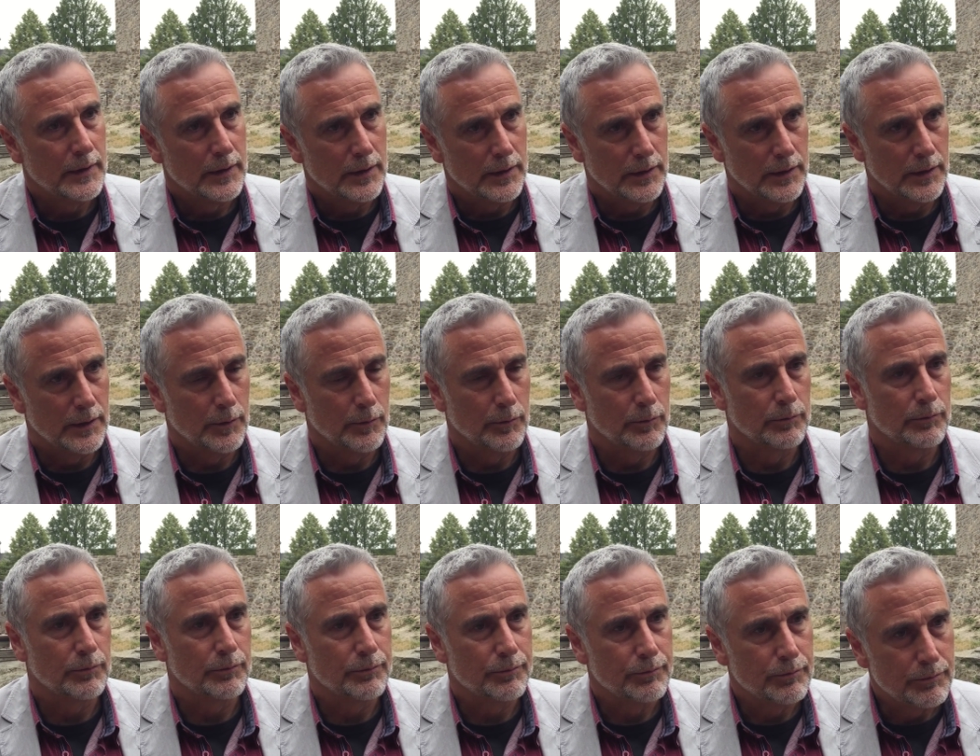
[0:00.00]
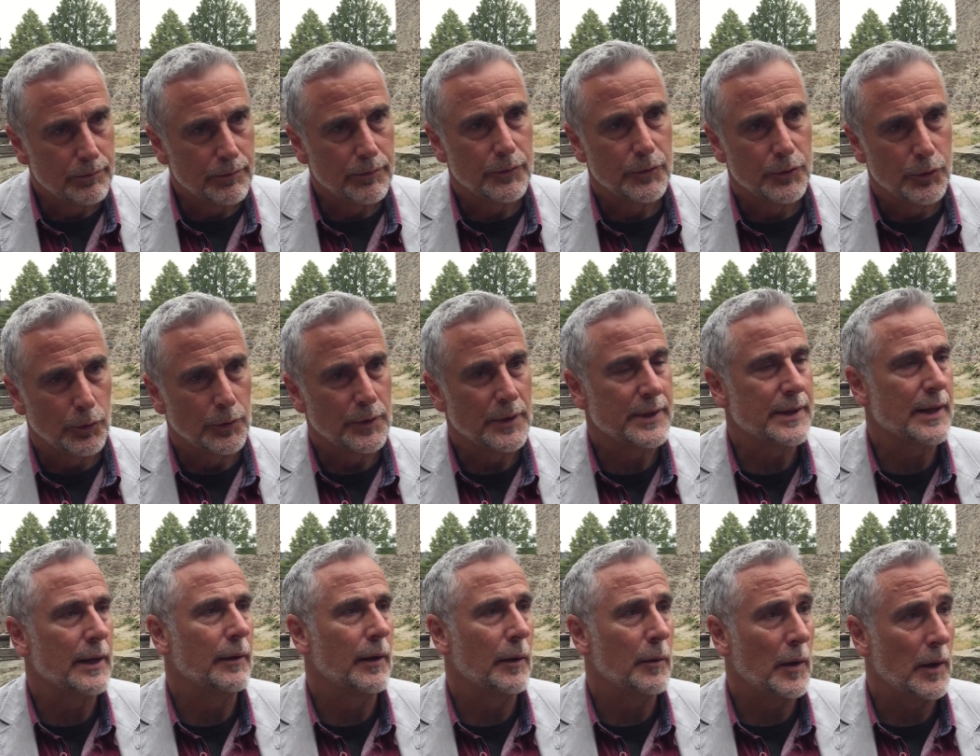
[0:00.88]
ähm, so nicht äh,
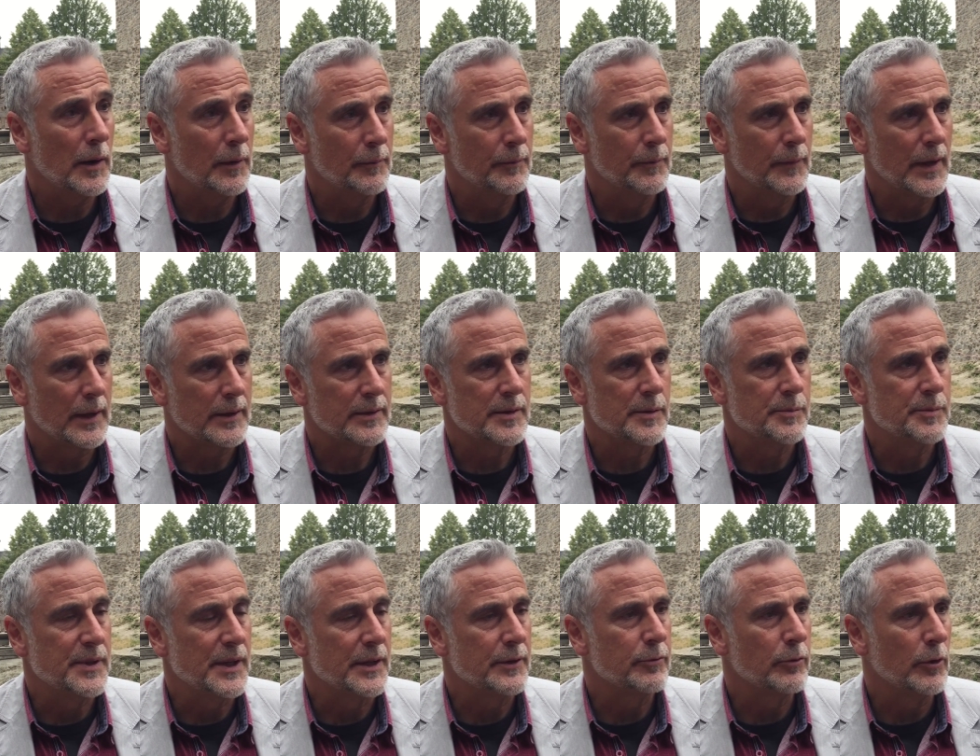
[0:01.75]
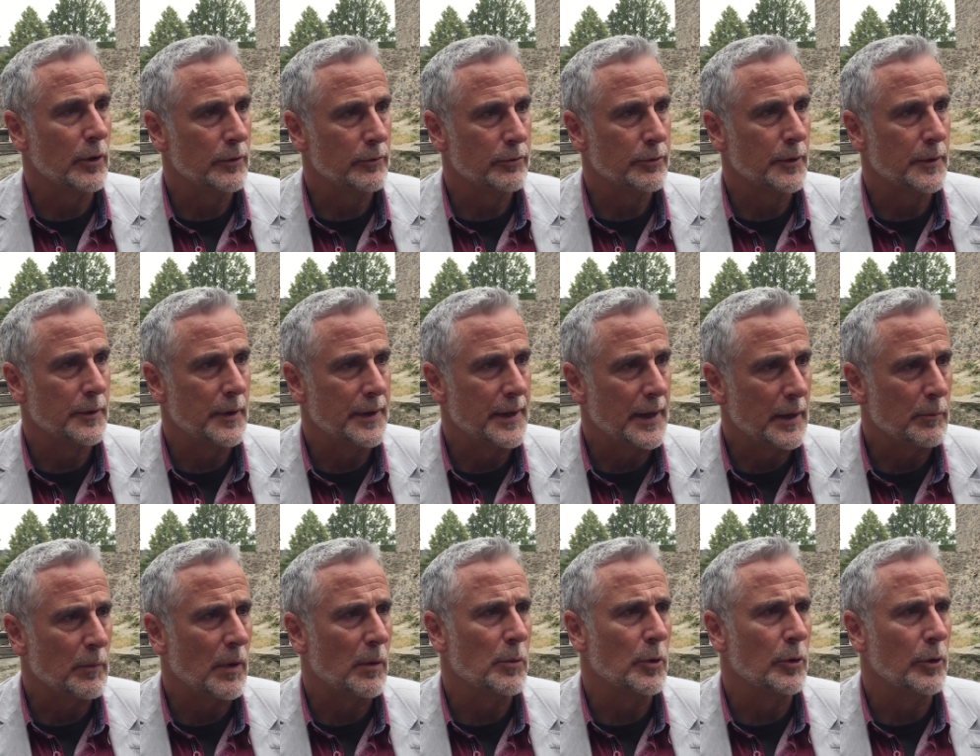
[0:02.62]
ähm, akzeptiert worden von der
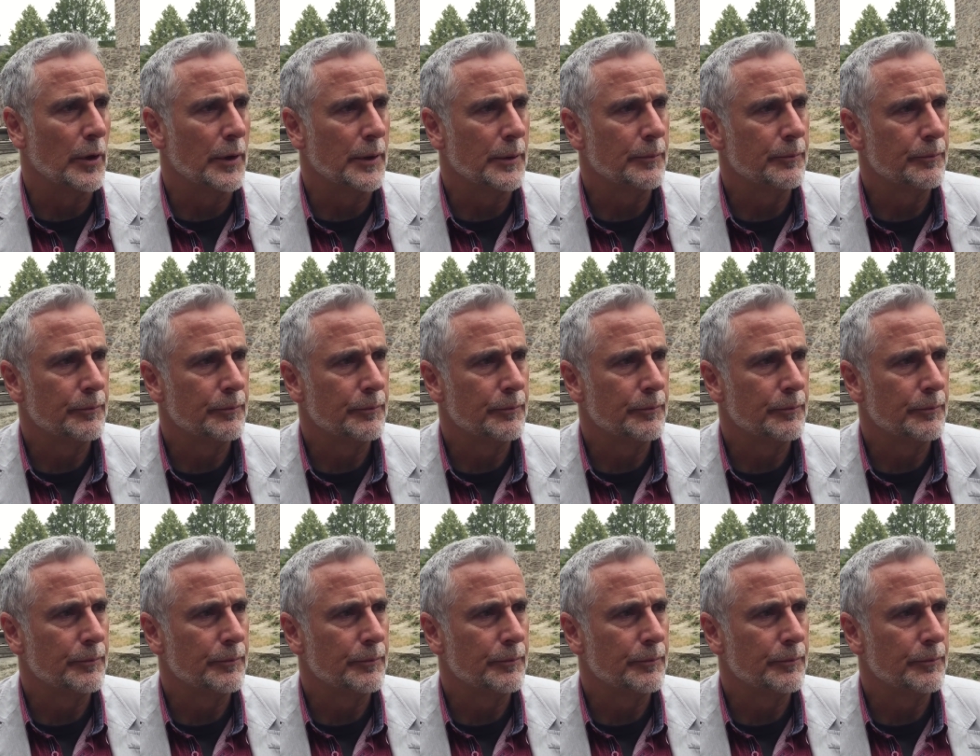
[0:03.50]
Denkmalbehörde.